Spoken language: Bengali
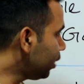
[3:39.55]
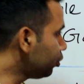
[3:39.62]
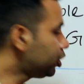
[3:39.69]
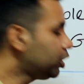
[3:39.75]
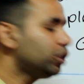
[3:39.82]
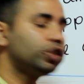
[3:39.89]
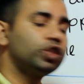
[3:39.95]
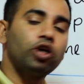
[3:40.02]
এটা
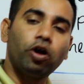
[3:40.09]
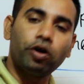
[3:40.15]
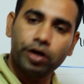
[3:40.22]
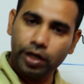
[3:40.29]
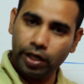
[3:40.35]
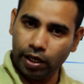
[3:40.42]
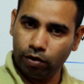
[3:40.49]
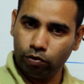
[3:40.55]
হচ্ছে
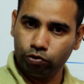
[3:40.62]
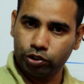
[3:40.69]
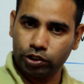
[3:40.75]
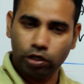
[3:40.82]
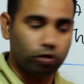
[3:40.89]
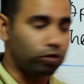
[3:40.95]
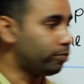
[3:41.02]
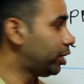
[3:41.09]
শর্ট এর
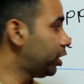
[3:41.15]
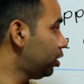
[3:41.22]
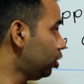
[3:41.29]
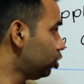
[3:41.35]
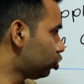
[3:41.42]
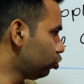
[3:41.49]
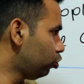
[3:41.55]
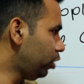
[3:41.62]
উচ্চারণ মানে
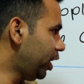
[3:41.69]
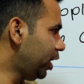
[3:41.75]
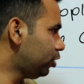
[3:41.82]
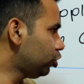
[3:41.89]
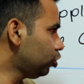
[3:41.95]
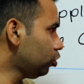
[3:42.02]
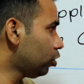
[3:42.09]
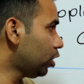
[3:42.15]
শুধু
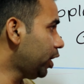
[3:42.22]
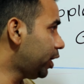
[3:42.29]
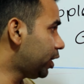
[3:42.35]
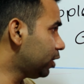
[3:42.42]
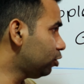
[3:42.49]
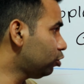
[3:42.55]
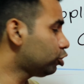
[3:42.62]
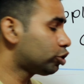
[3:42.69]
এর জন্য না
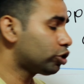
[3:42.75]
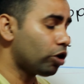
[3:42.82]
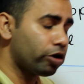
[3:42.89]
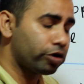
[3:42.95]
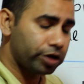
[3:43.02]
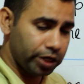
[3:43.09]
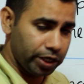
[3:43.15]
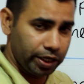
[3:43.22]
এটা কিন্তু
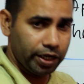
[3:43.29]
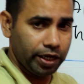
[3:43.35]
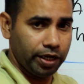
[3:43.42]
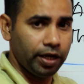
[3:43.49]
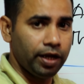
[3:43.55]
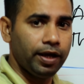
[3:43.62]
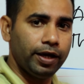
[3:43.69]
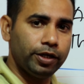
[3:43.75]
শর্ট
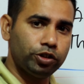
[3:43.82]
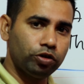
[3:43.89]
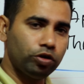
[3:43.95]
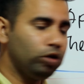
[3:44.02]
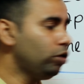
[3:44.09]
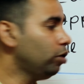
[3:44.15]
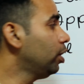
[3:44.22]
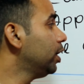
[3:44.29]
এ এর
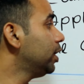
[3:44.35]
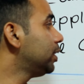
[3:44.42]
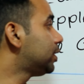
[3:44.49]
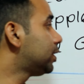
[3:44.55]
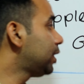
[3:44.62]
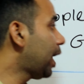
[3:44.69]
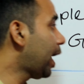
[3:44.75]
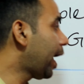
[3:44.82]
জন্য
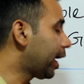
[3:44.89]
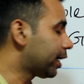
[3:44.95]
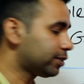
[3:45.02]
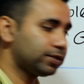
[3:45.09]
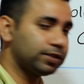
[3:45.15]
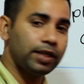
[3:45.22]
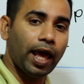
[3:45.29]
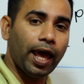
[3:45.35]

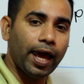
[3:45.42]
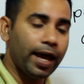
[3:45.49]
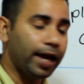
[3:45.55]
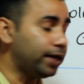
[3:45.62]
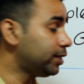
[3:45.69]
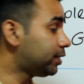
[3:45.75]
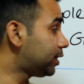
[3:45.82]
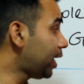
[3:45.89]
স্ন্যাক্স
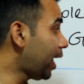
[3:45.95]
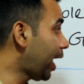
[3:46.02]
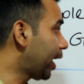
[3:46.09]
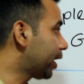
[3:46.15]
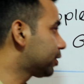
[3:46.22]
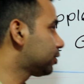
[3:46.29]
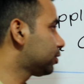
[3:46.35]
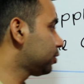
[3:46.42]

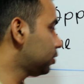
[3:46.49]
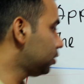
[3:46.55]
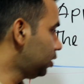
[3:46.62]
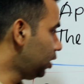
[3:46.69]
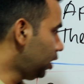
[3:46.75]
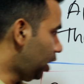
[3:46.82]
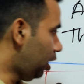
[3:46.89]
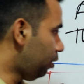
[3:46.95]
স্ন্যাক্স
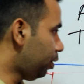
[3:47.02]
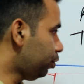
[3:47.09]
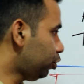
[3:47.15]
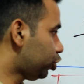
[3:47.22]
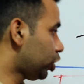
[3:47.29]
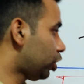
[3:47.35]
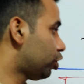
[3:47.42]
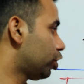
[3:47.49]

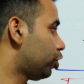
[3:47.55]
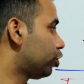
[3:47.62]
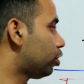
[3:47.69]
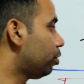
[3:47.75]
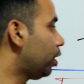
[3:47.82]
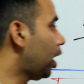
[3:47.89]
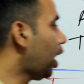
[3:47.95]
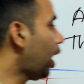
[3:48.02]
এভাবে উচ্চারণটা
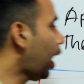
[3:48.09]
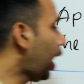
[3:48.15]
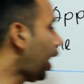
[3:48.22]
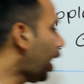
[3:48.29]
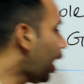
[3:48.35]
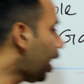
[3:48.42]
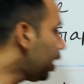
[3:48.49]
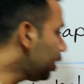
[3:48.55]
করতে হবে
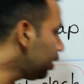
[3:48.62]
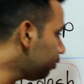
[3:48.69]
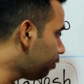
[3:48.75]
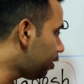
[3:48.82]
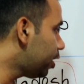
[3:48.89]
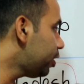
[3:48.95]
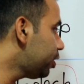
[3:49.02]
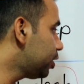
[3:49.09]

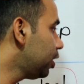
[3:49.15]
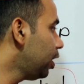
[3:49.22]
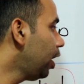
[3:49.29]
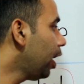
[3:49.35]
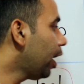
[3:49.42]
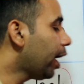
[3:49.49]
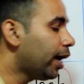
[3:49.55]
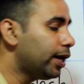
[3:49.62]
অ্যালবার্ট
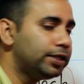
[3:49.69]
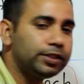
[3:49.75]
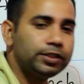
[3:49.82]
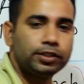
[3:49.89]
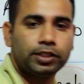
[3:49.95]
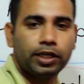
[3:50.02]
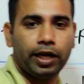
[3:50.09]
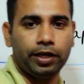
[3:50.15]

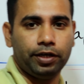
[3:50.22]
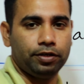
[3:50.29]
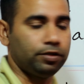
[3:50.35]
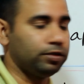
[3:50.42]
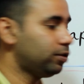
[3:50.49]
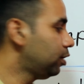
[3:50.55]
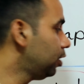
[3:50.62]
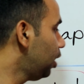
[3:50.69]

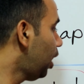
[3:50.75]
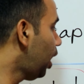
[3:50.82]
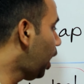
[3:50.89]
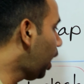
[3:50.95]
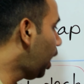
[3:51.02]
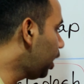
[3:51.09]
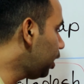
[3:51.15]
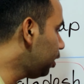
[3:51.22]
আইনস্টাইন
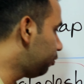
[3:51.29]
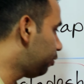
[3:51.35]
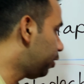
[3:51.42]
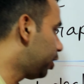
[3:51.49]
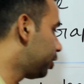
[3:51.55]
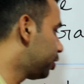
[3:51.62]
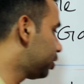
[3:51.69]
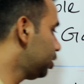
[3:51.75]

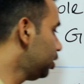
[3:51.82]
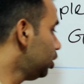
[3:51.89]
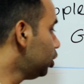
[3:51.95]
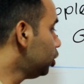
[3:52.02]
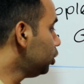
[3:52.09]
অ্যালবার্ট